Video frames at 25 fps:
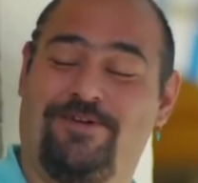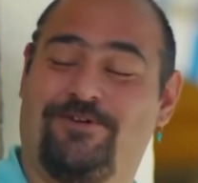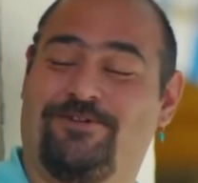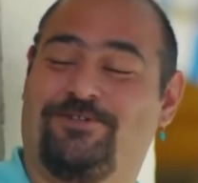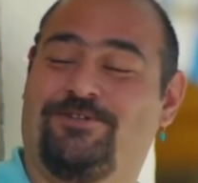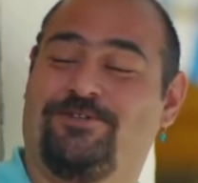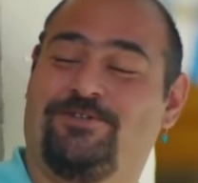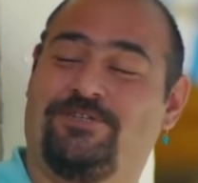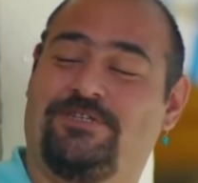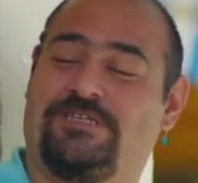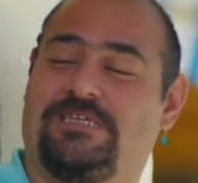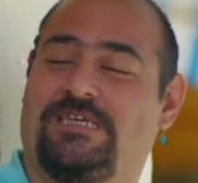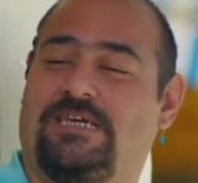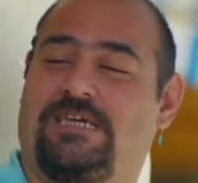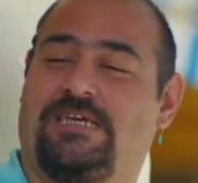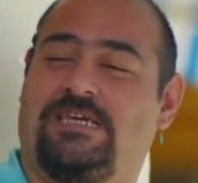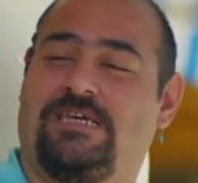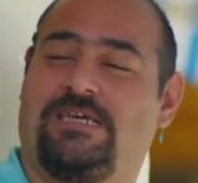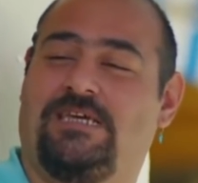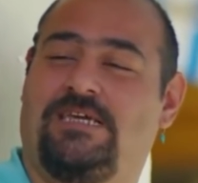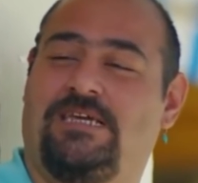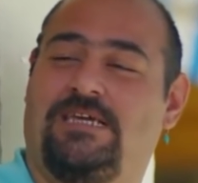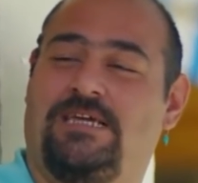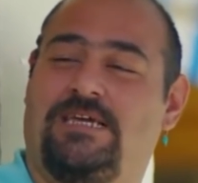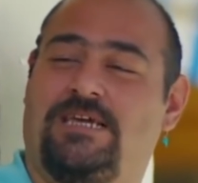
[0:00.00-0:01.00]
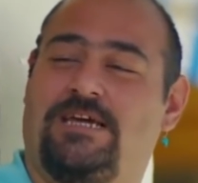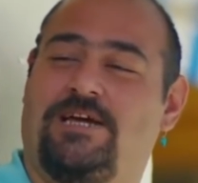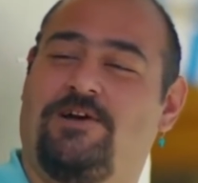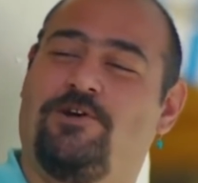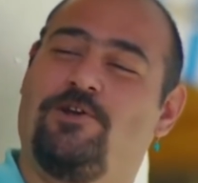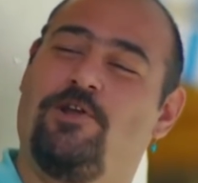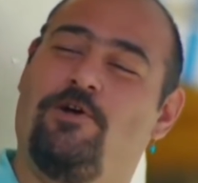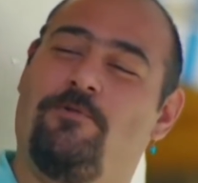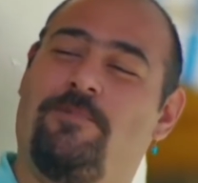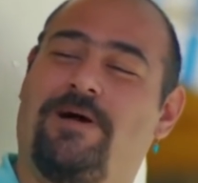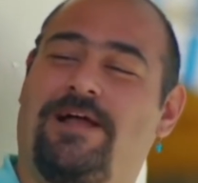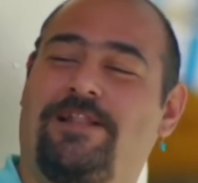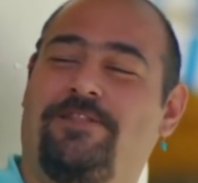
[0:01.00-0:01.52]
biliyorsunuz ki
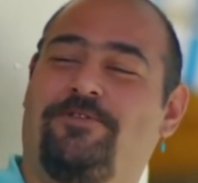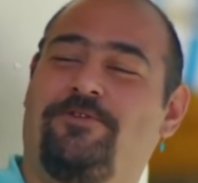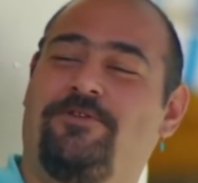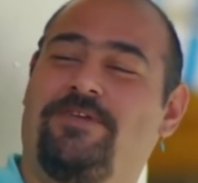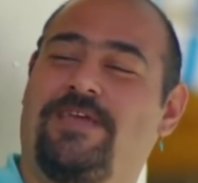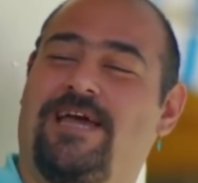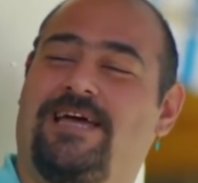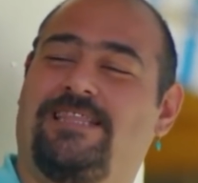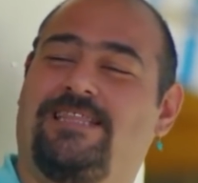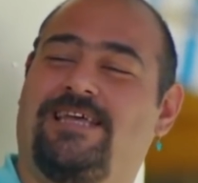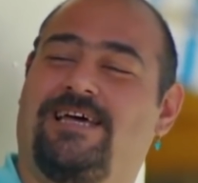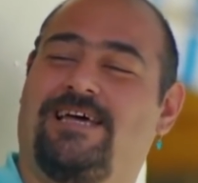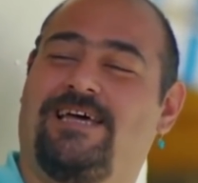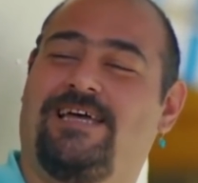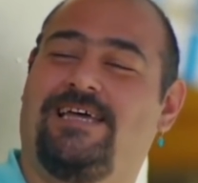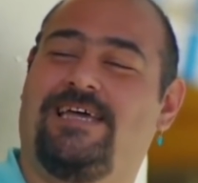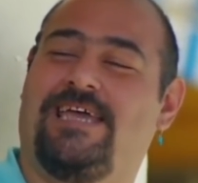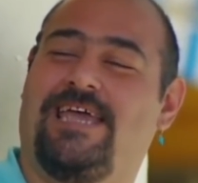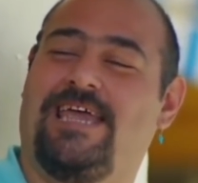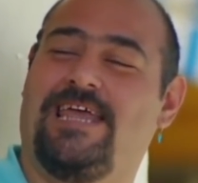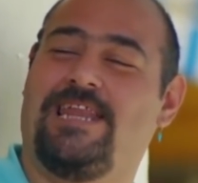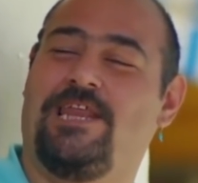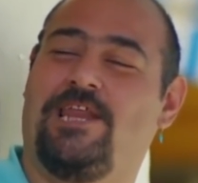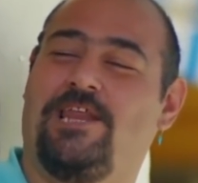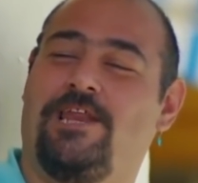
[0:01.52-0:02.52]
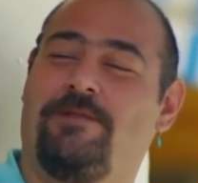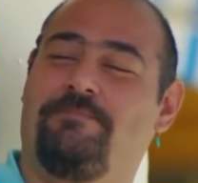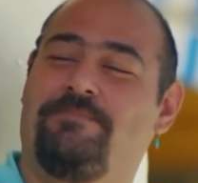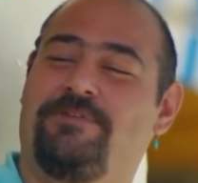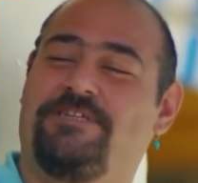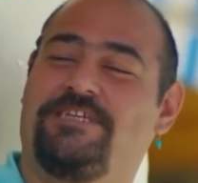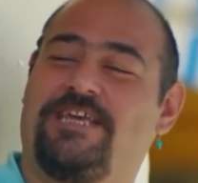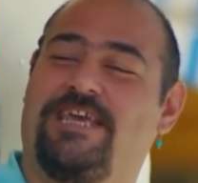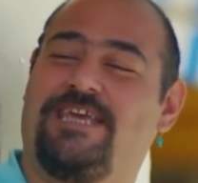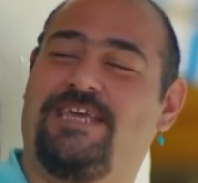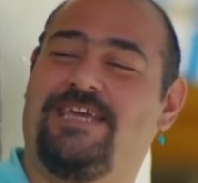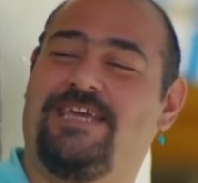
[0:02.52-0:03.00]
global dünyada en önemli